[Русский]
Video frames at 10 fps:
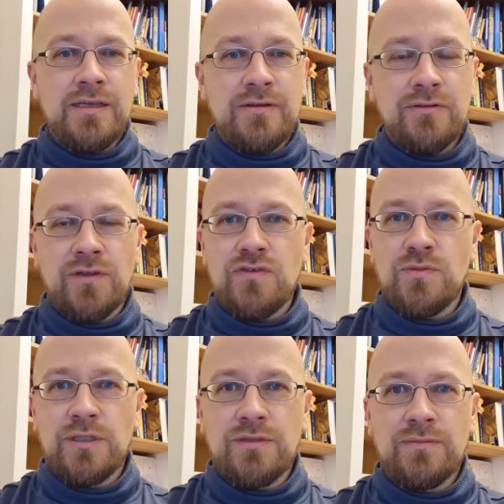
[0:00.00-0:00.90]
Вот на
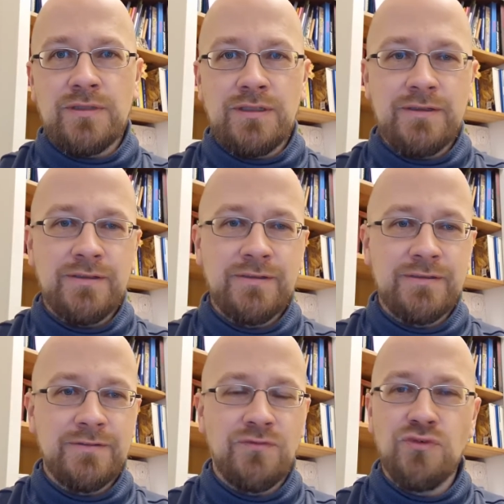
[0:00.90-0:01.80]
всем этом
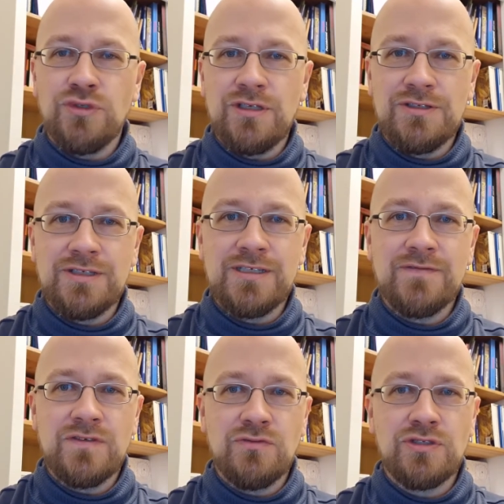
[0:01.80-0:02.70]
э, фоне интереснее
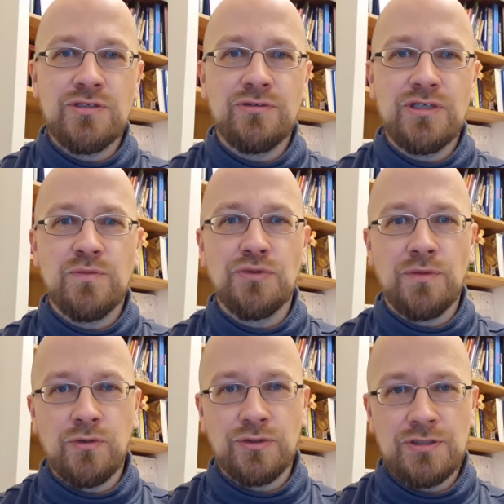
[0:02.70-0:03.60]
всего стало есть
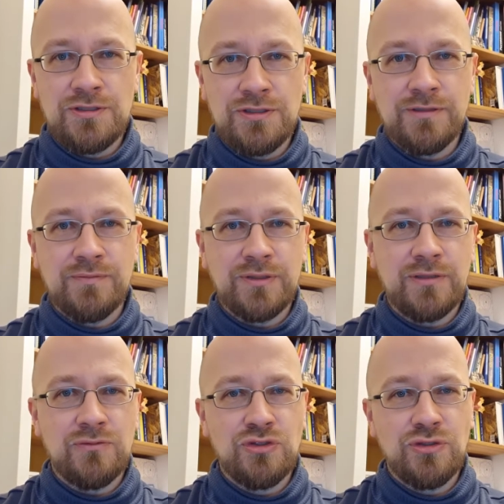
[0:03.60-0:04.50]
бутерброды с сыром,
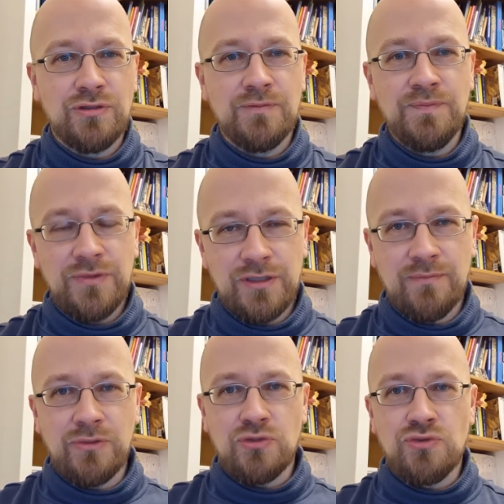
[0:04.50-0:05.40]
потому что там
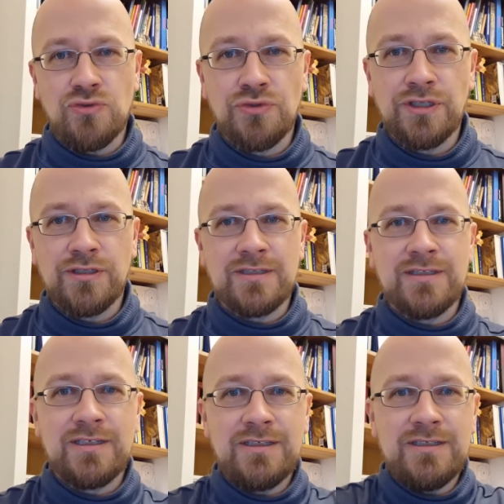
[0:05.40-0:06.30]
присутствуют три
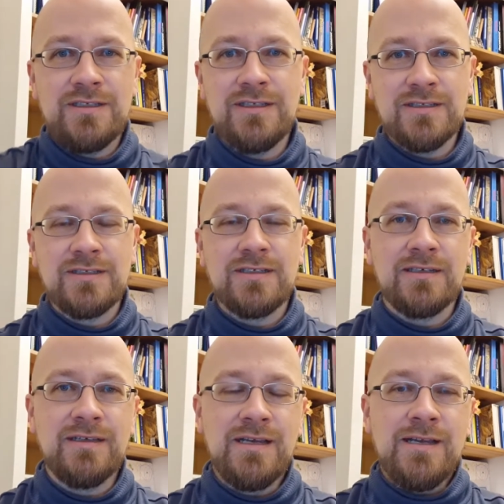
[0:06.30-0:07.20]
разные консистенции.